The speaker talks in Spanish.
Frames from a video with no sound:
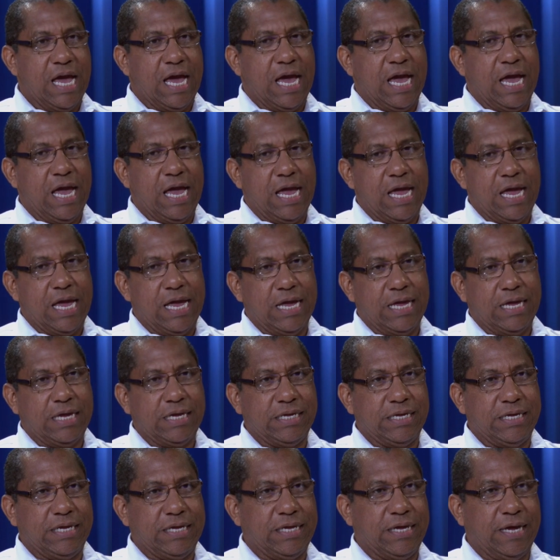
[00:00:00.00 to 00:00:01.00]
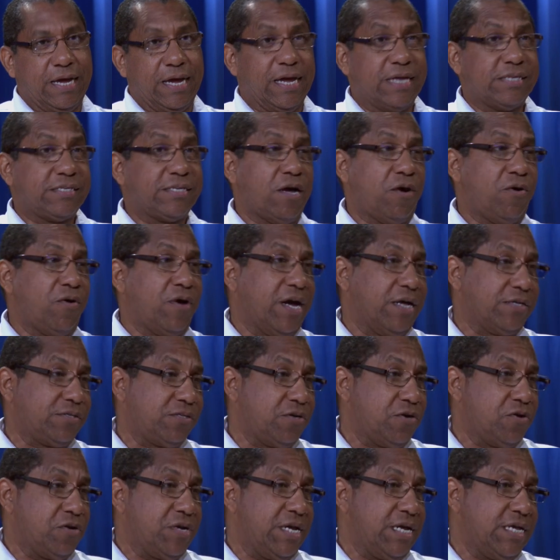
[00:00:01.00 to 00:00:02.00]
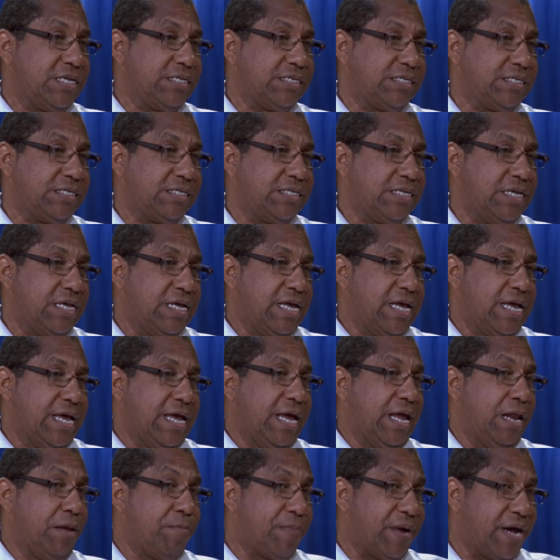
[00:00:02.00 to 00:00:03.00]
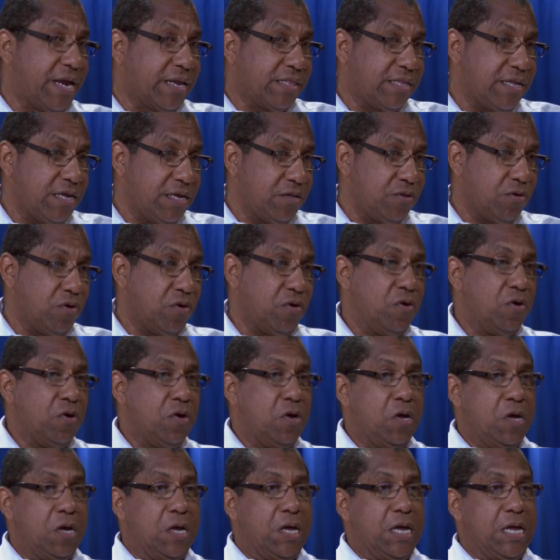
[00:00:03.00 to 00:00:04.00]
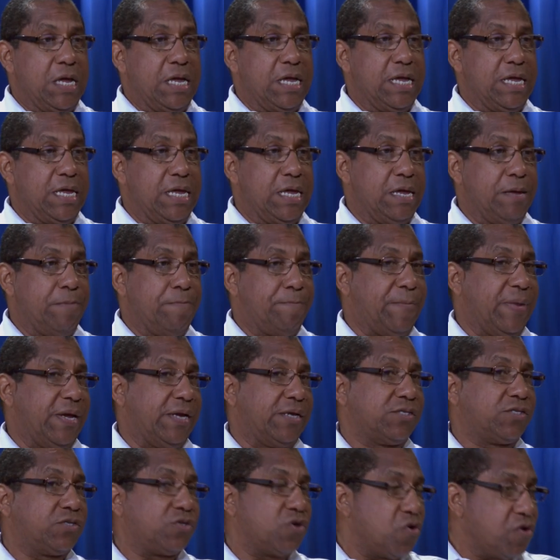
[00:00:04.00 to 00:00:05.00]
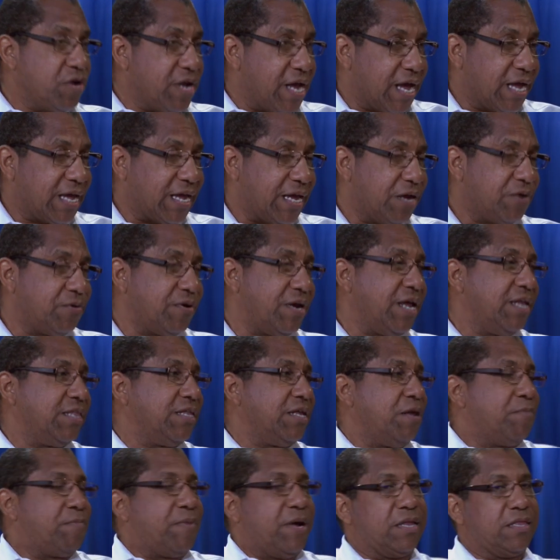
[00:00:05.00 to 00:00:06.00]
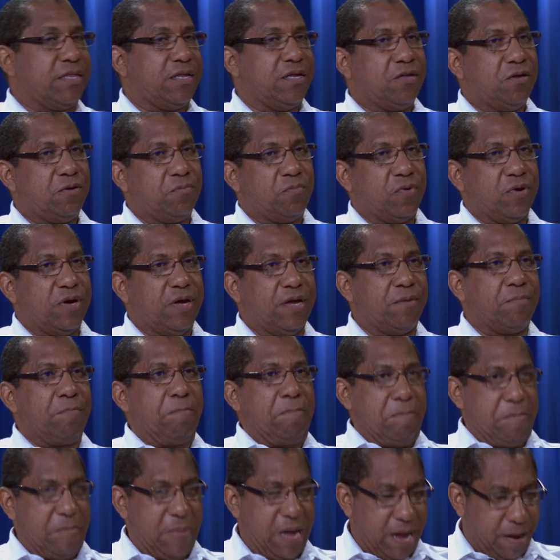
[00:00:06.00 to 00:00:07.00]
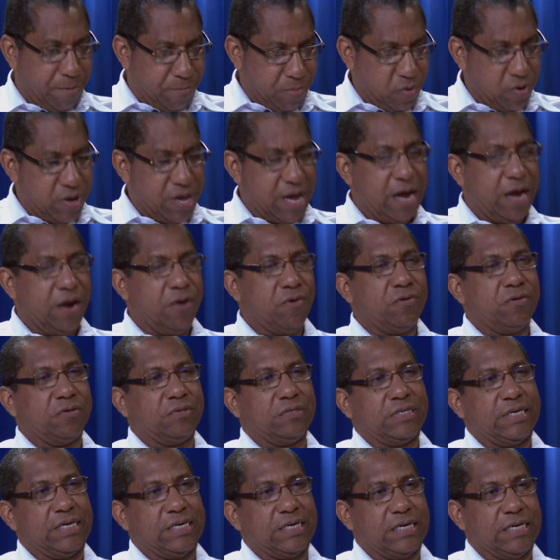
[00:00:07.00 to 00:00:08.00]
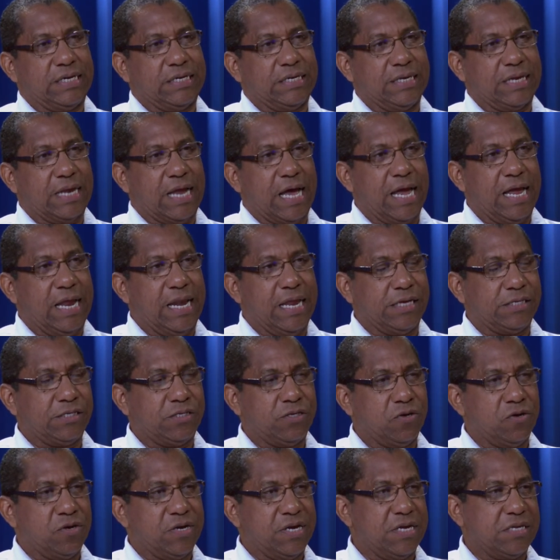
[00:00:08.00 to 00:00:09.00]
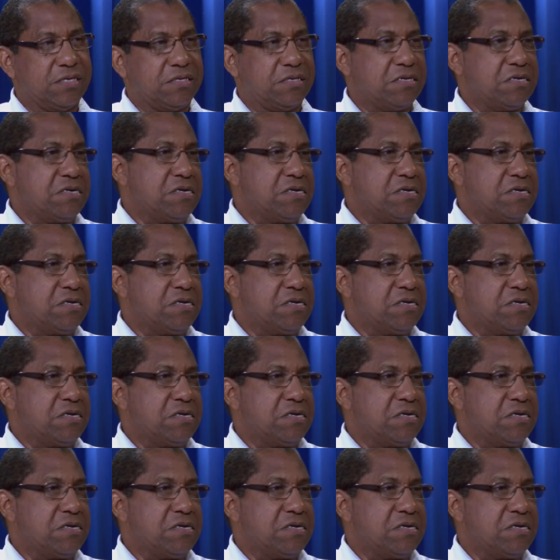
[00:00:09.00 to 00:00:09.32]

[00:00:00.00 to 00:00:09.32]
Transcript: Eh, y en esas ocasiones el partido y personas que no eran del partido, pues me apoyaron en las elecciones.